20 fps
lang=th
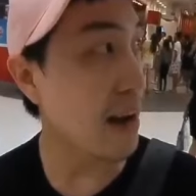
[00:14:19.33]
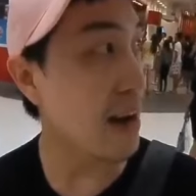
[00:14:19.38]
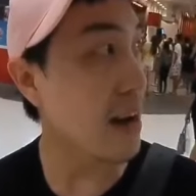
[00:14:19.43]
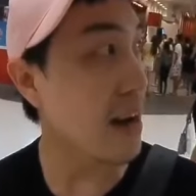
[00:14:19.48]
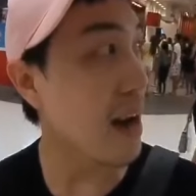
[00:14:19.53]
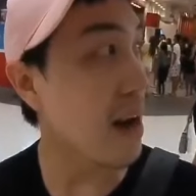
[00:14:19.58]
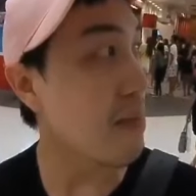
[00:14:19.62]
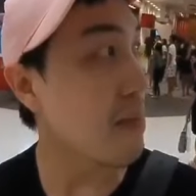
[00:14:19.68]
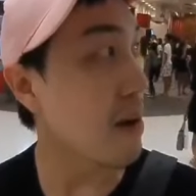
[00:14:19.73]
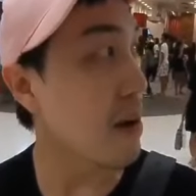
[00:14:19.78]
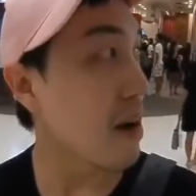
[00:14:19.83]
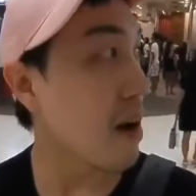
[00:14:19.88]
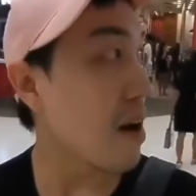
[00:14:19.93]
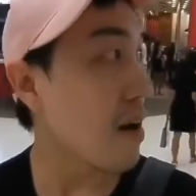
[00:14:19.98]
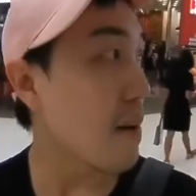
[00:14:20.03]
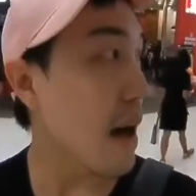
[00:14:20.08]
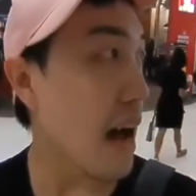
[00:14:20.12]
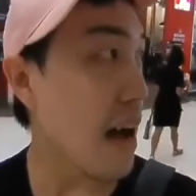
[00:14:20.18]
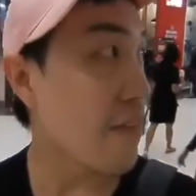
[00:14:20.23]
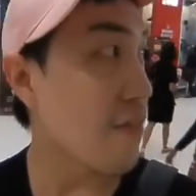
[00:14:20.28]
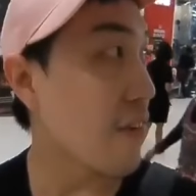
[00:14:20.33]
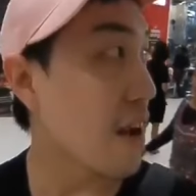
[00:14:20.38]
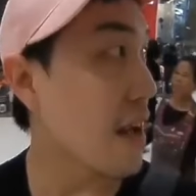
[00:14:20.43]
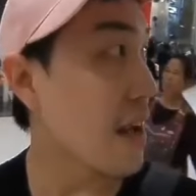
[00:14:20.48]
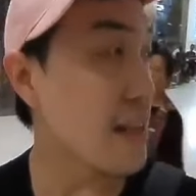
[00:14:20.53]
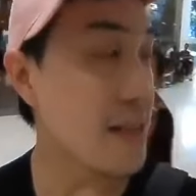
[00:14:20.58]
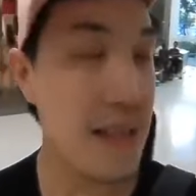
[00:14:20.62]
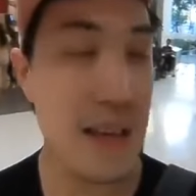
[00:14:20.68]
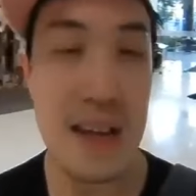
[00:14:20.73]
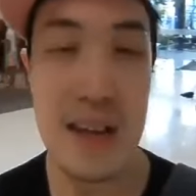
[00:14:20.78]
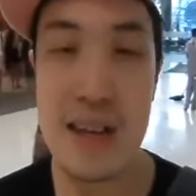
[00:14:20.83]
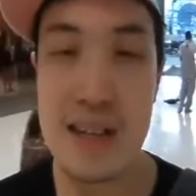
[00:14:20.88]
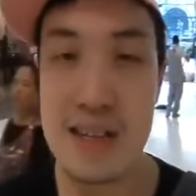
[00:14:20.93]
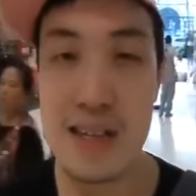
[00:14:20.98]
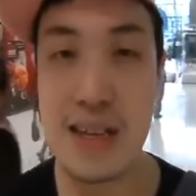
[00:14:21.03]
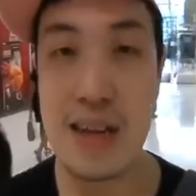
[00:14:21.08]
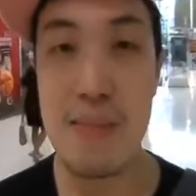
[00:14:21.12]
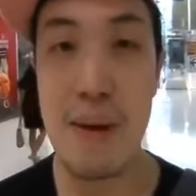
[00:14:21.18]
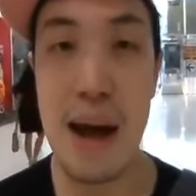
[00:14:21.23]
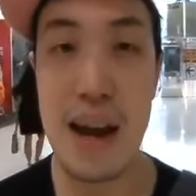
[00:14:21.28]
นะครับแล้วก็พายเฟสซิ
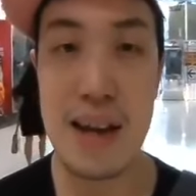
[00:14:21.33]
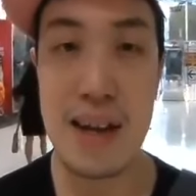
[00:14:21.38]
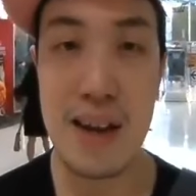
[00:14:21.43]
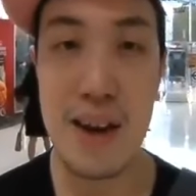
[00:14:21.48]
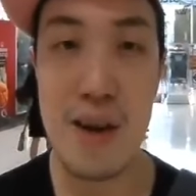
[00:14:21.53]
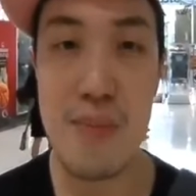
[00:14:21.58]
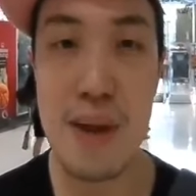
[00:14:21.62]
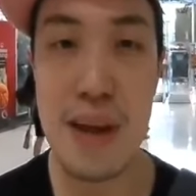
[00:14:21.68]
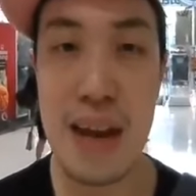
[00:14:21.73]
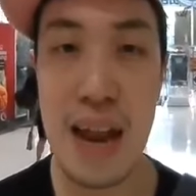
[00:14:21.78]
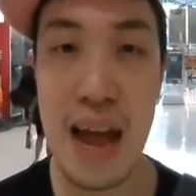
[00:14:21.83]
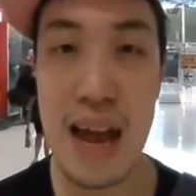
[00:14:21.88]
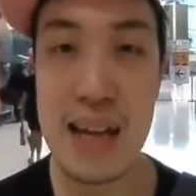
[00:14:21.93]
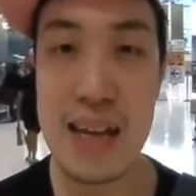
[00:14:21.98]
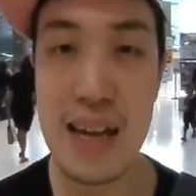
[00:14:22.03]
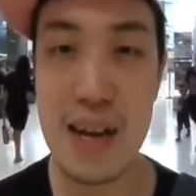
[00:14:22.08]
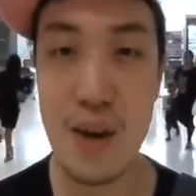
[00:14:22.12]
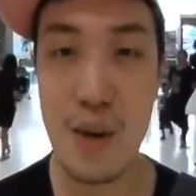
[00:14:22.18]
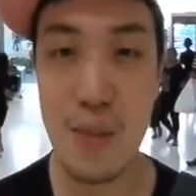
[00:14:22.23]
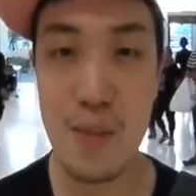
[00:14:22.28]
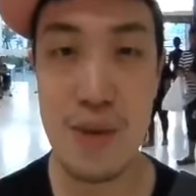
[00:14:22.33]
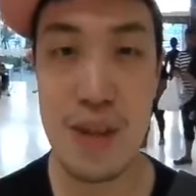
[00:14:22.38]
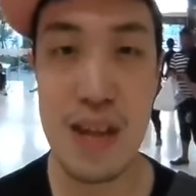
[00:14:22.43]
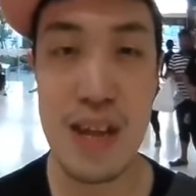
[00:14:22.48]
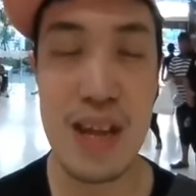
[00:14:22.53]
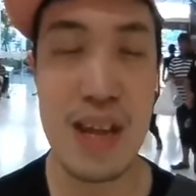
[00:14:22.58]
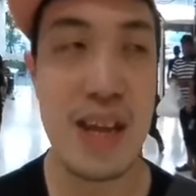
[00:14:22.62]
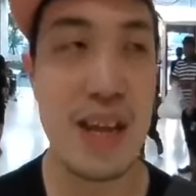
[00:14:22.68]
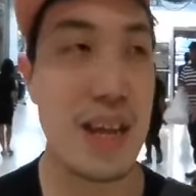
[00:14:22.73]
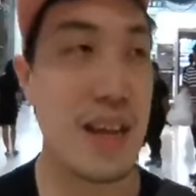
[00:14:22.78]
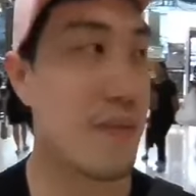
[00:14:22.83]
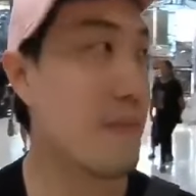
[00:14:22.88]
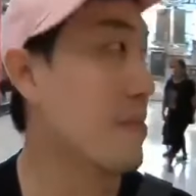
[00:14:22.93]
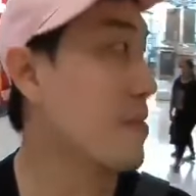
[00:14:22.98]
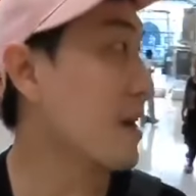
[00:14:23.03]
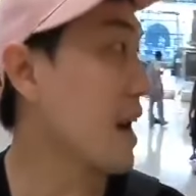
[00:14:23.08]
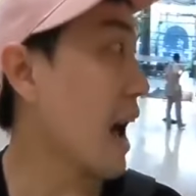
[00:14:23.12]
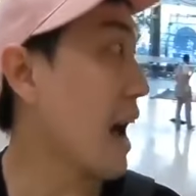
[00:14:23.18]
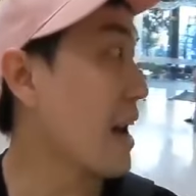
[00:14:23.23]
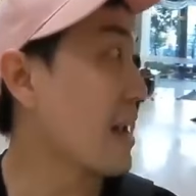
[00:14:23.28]
นนาบันก็เป็นร้านขนมที่
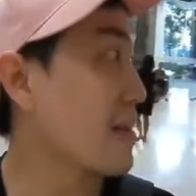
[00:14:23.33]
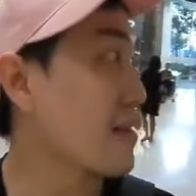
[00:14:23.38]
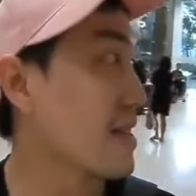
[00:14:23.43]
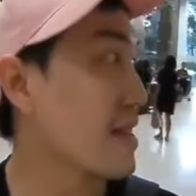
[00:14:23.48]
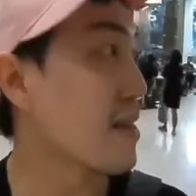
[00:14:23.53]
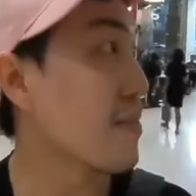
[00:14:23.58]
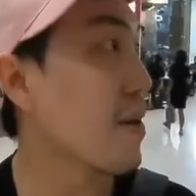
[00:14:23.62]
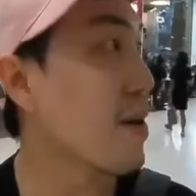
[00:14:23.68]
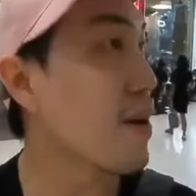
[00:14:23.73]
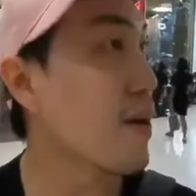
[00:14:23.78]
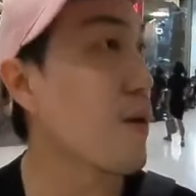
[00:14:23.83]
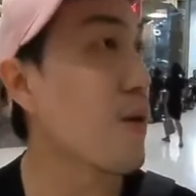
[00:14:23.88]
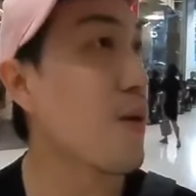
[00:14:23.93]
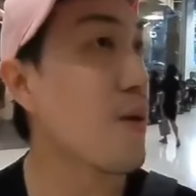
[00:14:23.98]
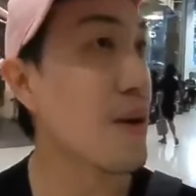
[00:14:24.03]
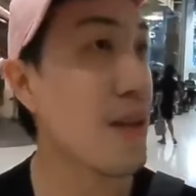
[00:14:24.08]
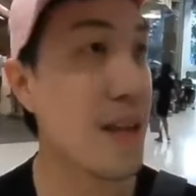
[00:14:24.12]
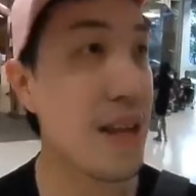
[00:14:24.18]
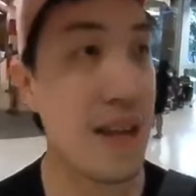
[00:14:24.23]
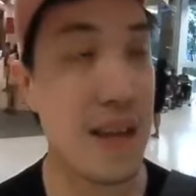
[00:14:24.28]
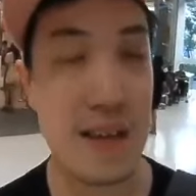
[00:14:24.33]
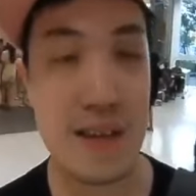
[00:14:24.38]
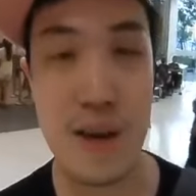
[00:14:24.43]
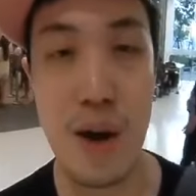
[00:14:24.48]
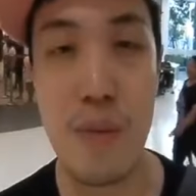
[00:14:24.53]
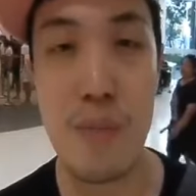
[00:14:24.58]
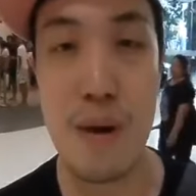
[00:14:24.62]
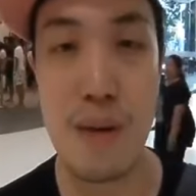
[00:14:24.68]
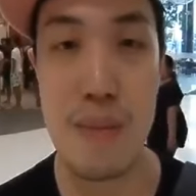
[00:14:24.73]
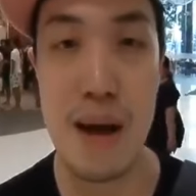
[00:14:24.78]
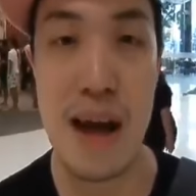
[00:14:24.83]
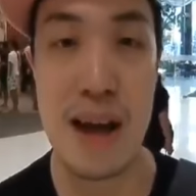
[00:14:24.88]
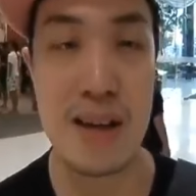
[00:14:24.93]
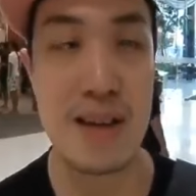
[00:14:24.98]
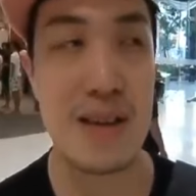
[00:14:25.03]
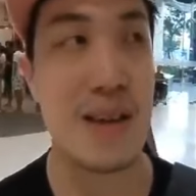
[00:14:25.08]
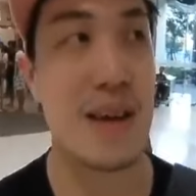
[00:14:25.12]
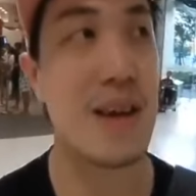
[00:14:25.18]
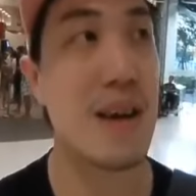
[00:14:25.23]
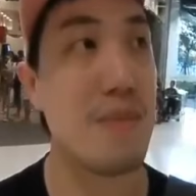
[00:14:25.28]
ขายซินนามอนโรลที่ชอบมากๆเลย
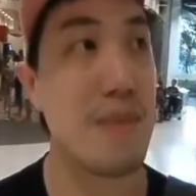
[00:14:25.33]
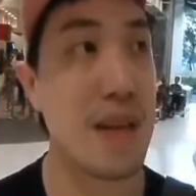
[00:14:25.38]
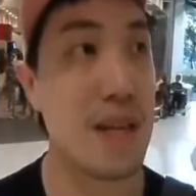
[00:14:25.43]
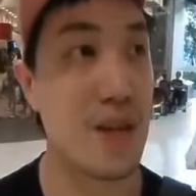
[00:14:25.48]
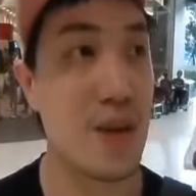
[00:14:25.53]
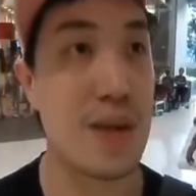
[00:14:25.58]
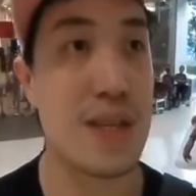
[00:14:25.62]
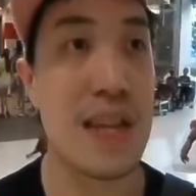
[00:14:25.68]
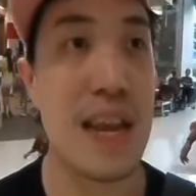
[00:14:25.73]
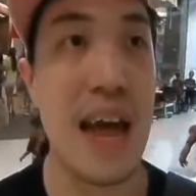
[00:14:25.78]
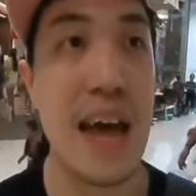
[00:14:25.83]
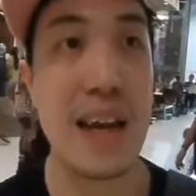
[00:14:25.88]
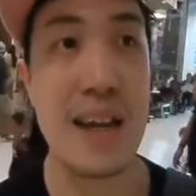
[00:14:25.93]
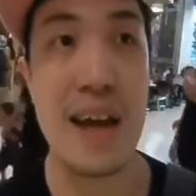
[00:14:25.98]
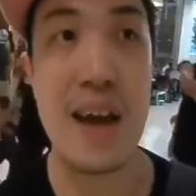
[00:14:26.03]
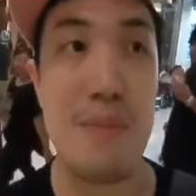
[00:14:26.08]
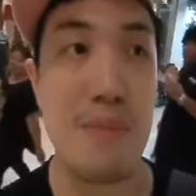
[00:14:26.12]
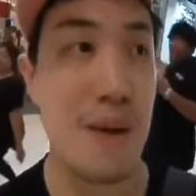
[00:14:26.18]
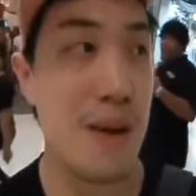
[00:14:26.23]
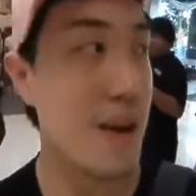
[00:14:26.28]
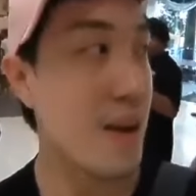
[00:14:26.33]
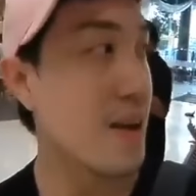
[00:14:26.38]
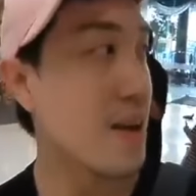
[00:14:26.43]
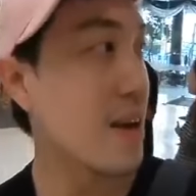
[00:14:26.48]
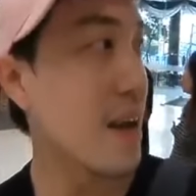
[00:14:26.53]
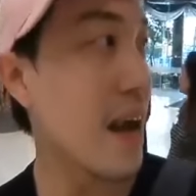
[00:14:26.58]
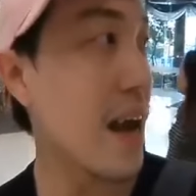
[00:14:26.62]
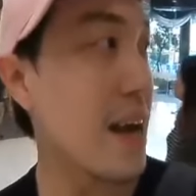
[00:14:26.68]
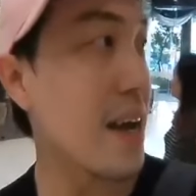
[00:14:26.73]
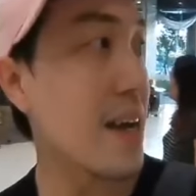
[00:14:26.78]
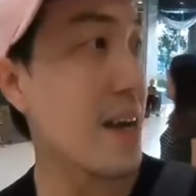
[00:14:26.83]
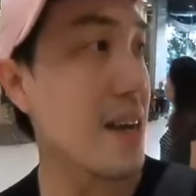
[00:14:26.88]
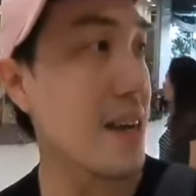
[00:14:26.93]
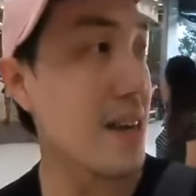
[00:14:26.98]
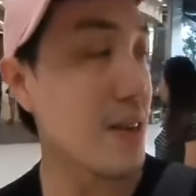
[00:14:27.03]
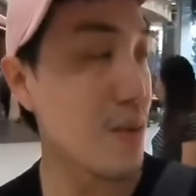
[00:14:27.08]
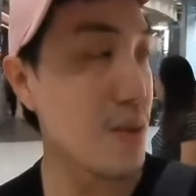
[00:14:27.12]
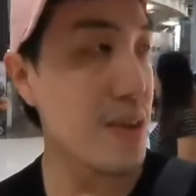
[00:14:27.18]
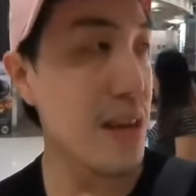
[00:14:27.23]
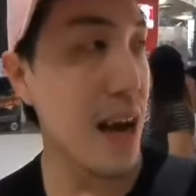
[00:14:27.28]
แล้วก็มีโจนสลัดครับใคร
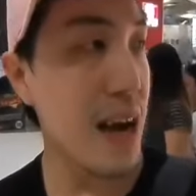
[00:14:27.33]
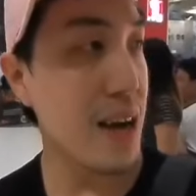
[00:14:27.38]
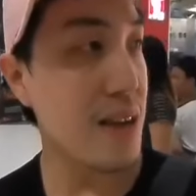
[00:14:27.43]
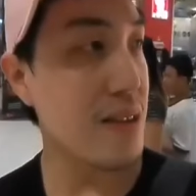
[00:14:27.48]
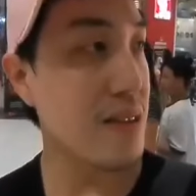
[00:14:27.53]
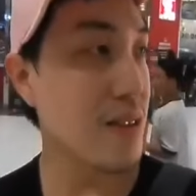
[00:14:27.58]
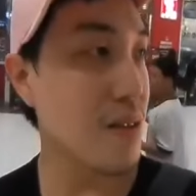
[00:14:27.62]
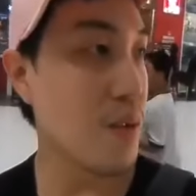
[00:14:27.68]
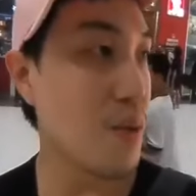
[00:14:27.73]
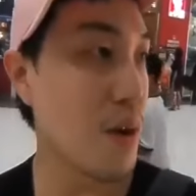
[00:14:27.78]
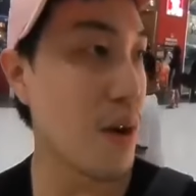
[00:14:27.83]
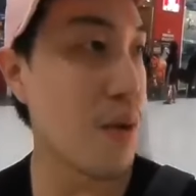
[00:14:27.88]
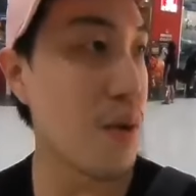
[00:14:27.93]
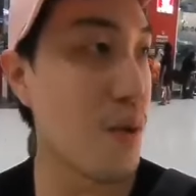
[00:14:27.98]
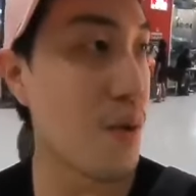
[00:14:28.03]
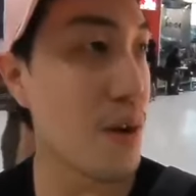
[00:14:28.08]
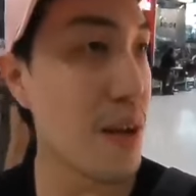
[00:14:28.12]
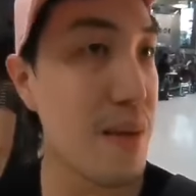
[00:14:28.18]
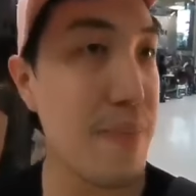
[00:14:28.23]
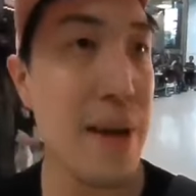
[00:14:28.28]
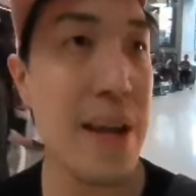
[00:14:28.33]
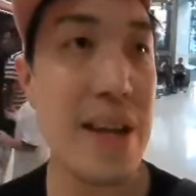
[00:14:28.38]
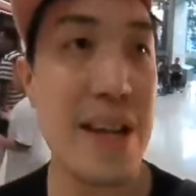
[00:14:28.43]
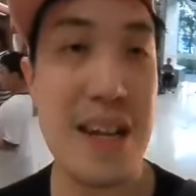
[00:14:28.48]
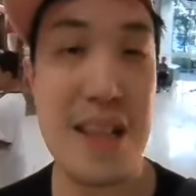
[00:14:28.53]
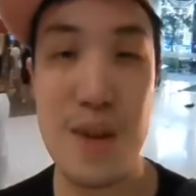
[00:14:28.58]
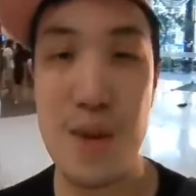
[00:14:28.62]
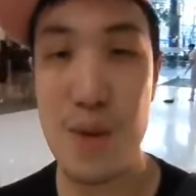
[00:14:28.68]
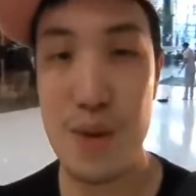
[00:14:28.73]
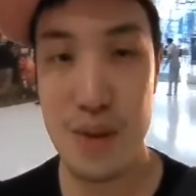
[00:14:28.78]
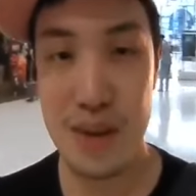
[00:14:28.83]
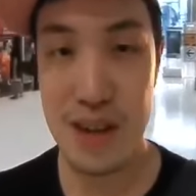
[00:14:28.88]
รู้จักคุณลุงที่เป็นการ์ตูนอยู่ใน